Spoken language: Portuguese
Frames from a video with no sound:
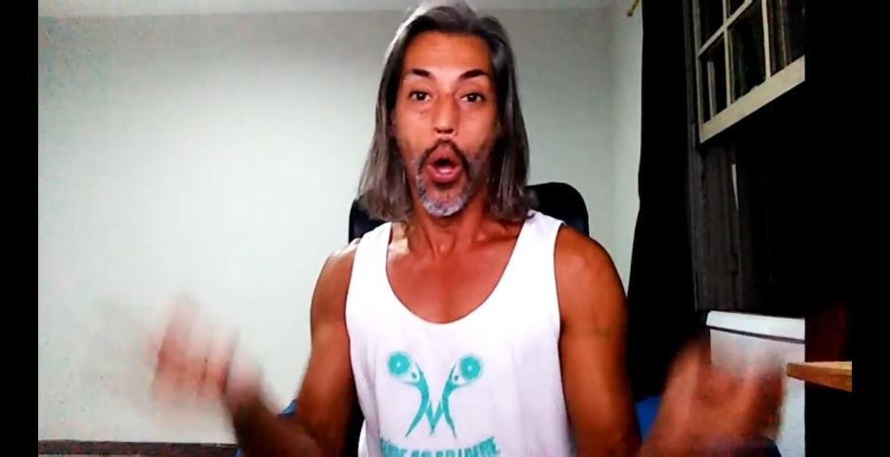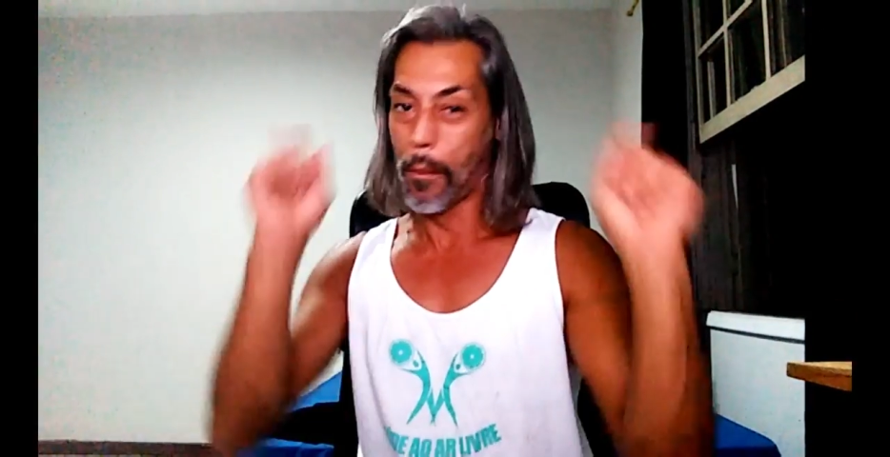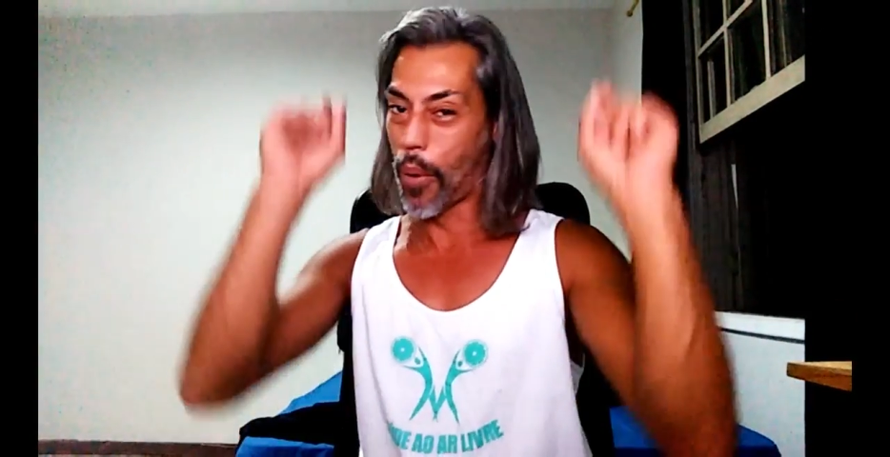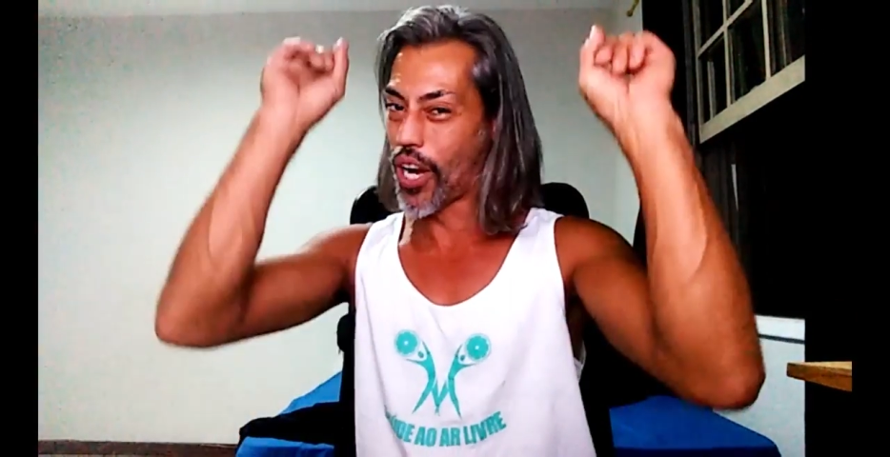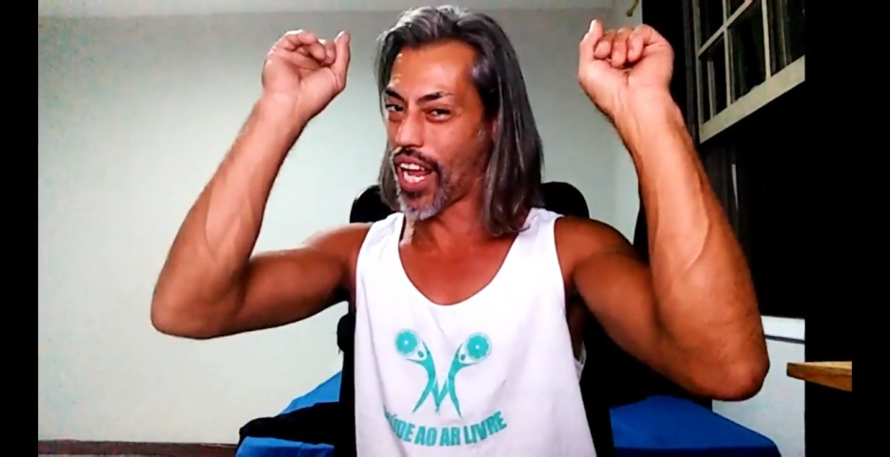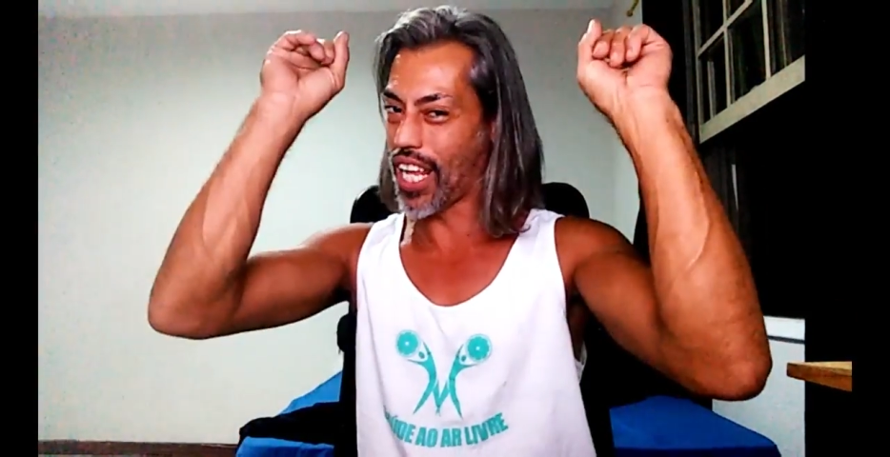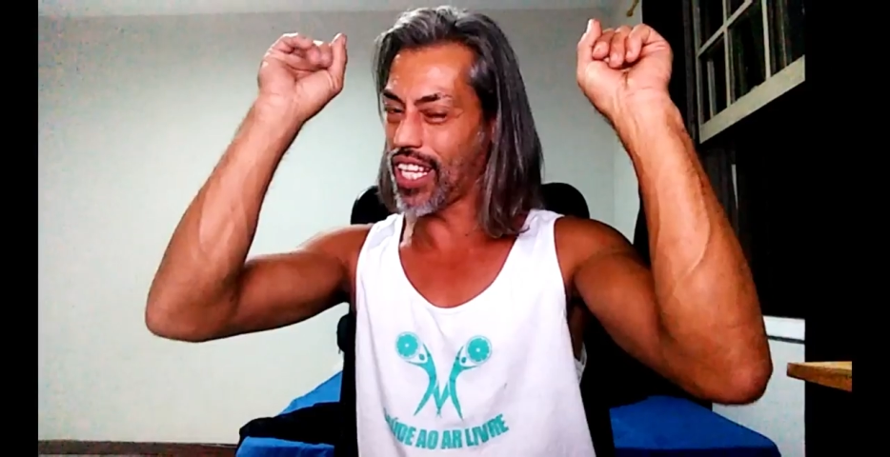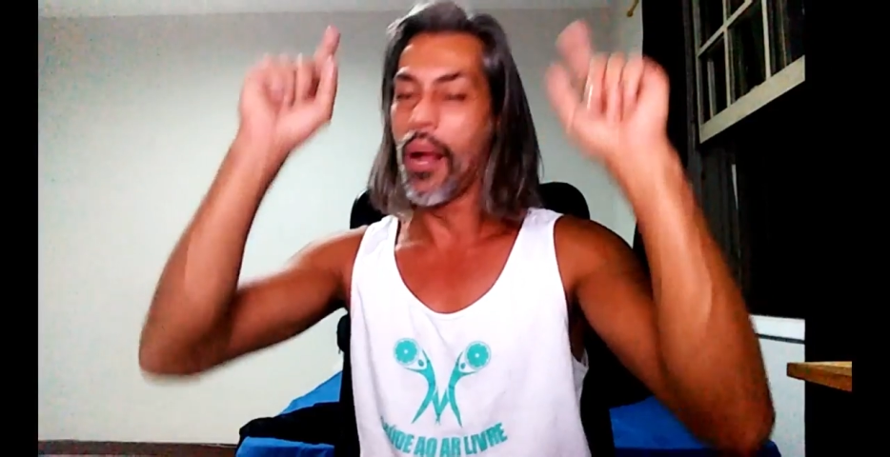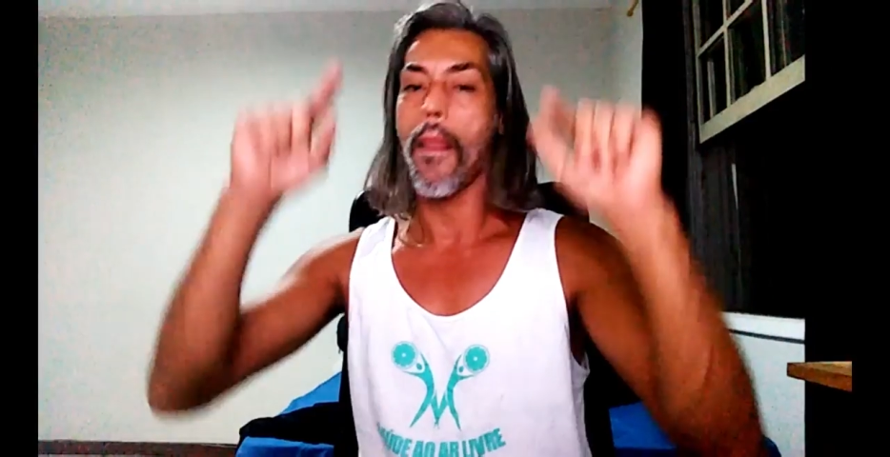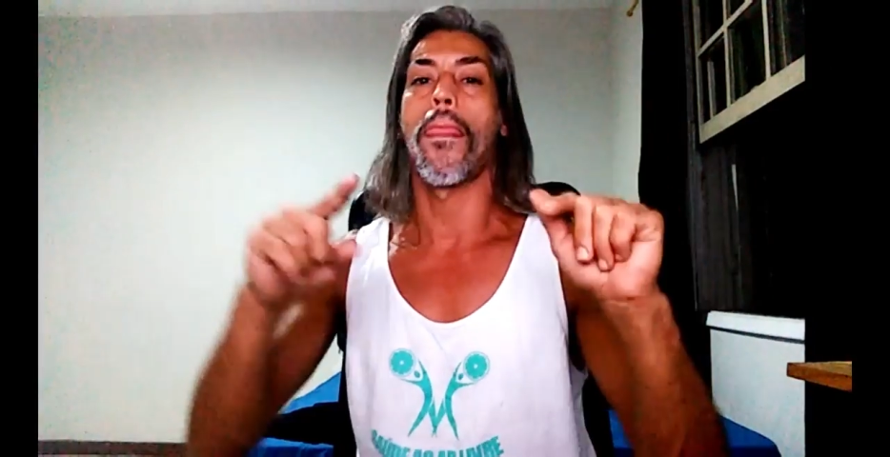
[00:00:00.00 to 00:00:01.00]
Porém,
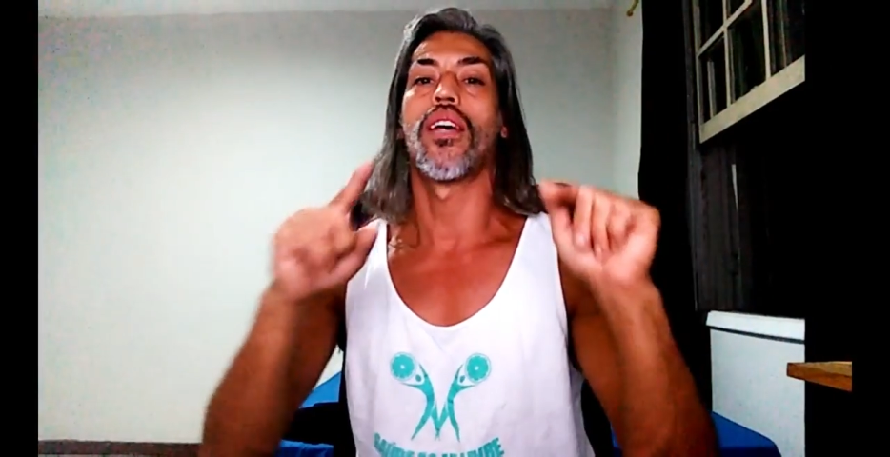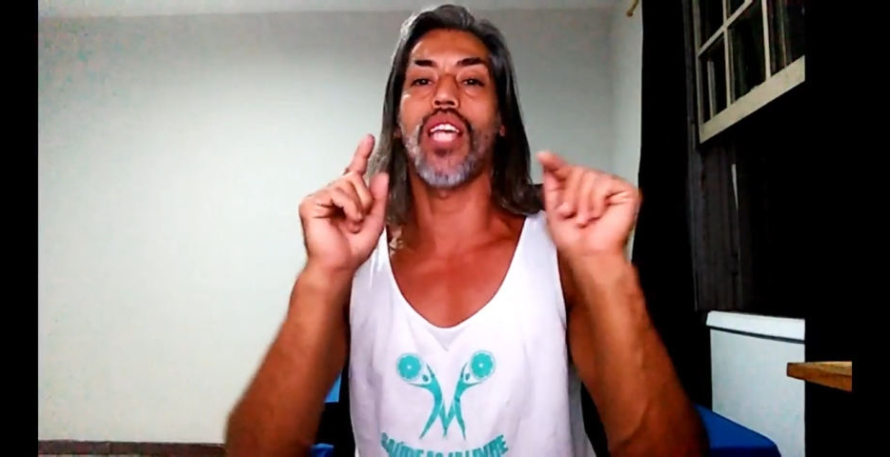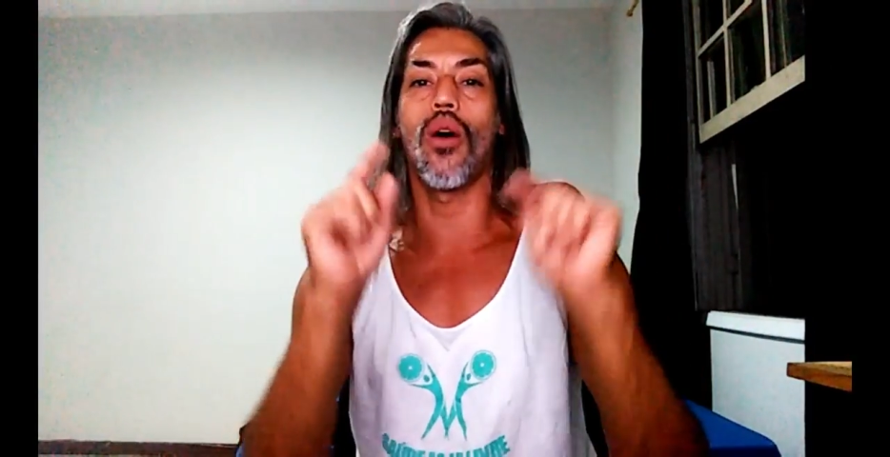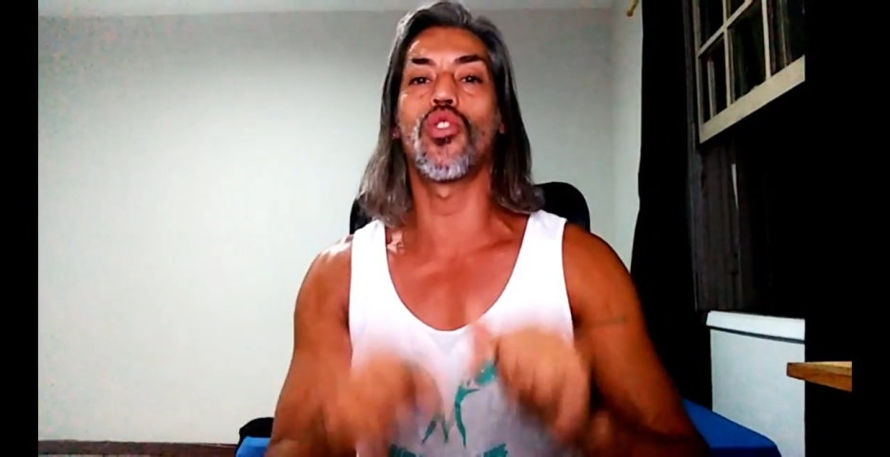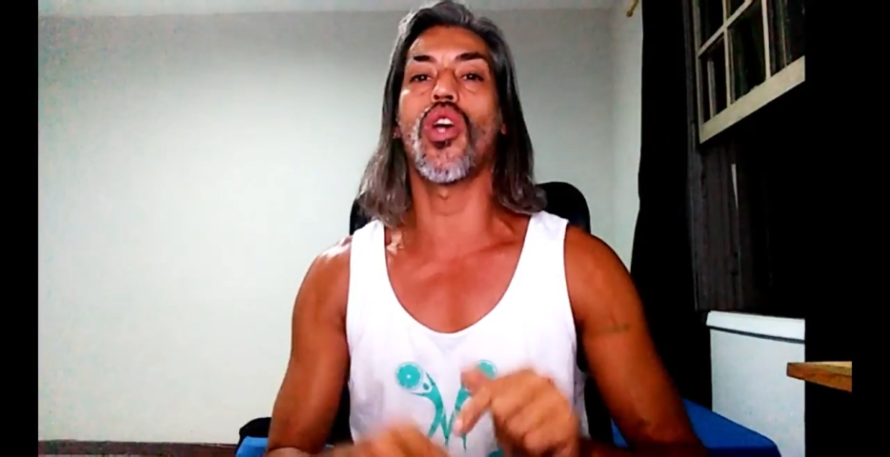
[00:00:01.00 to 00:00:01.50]
Saúde